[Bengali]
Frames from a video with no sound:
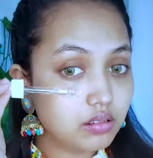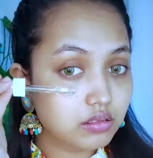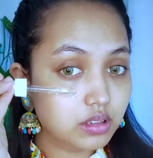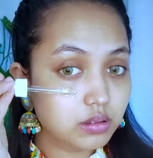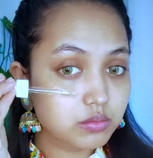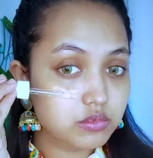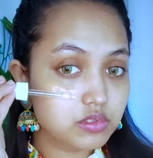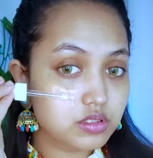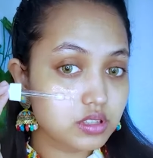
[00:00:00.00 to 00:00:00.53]

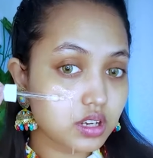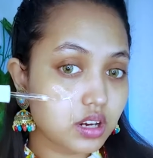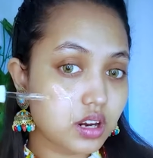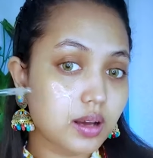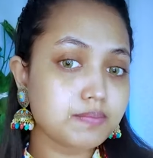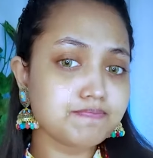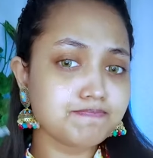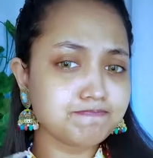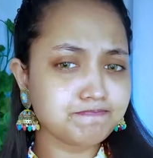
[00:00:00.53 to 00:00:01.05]
এখন দিমু
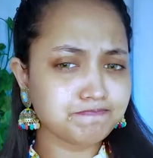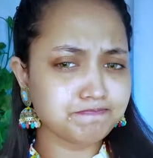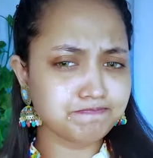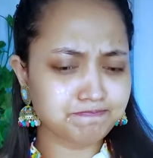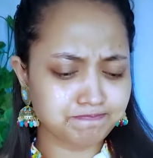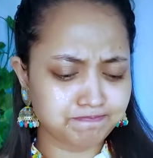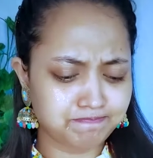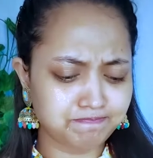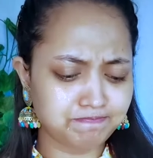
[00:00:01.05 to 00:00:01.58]
সিরাম
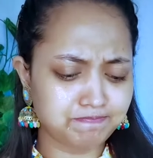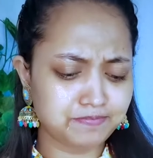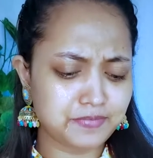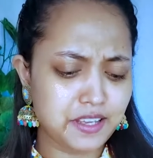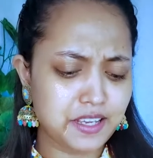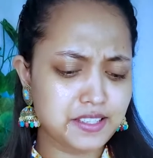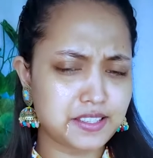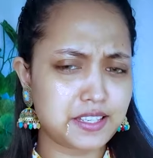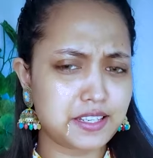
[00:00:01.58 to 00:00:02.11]

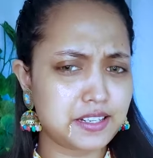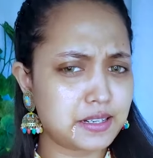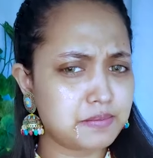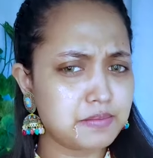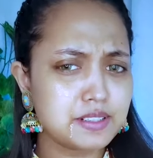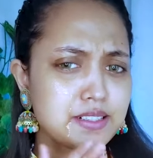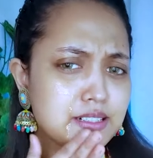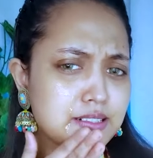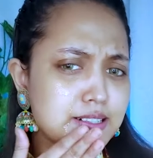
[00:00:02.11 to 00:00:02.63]
হুম এই
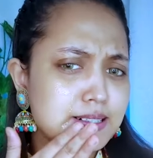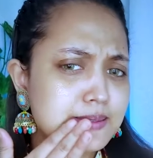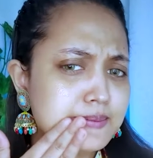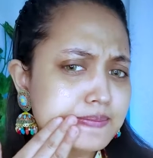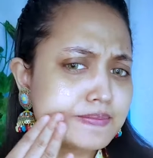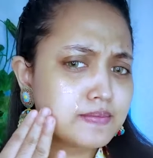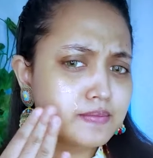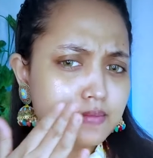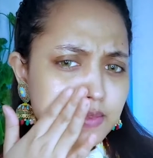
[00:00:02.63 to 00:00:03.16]
সিরামটা
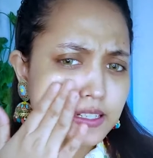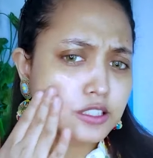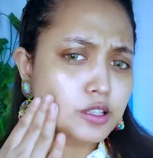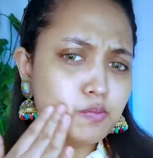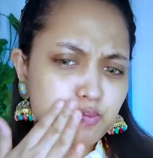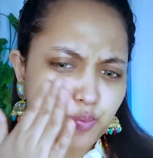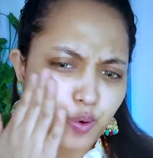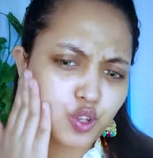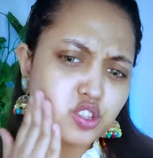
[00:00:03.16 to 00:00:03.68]

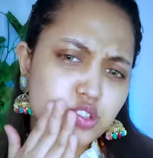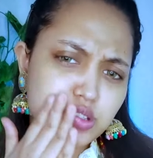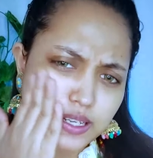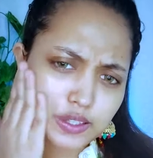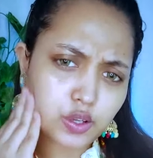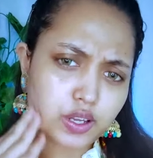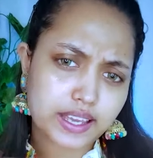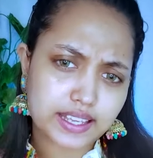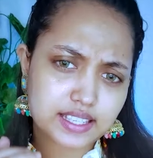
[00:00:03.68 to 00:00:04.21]
একদম
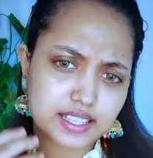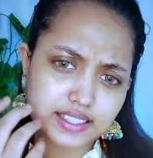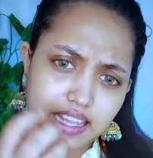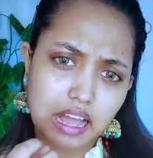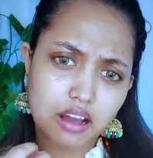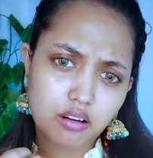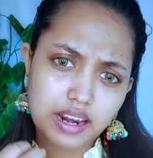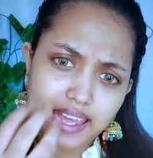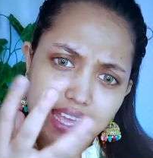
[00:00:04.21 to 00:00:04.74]
বজ্জাত হয়ে
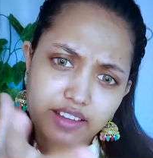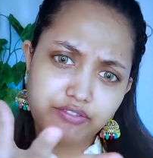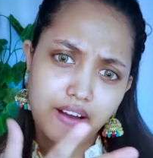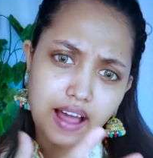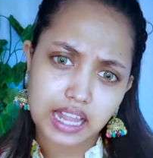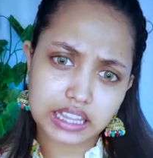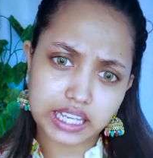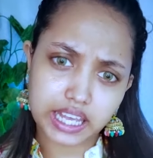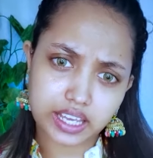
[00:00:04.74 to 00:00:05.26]
গেছে দাওরা কি
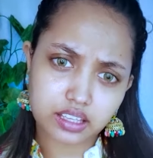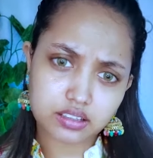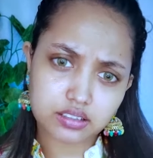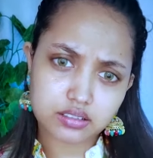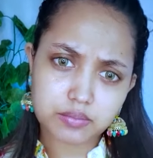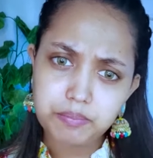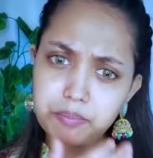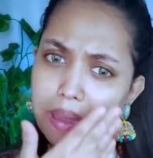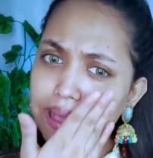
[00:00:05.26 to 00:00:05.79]
ফাল দেয়
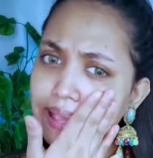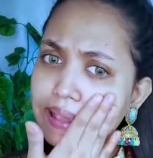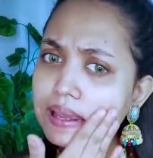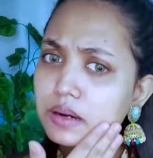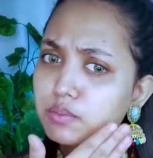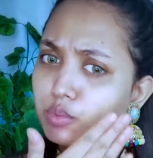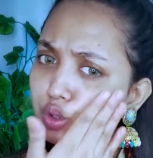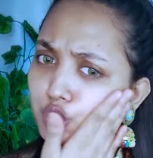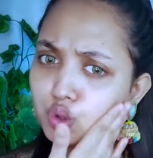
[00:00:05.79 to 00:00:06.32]

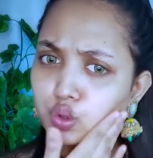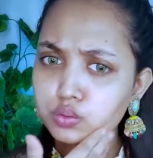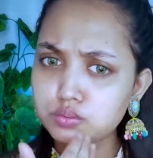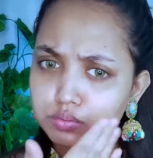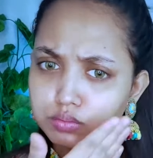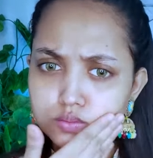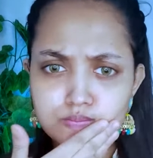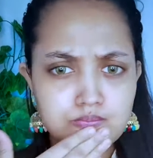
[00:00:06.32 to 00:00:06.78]
ব্যাঙ্গের মতো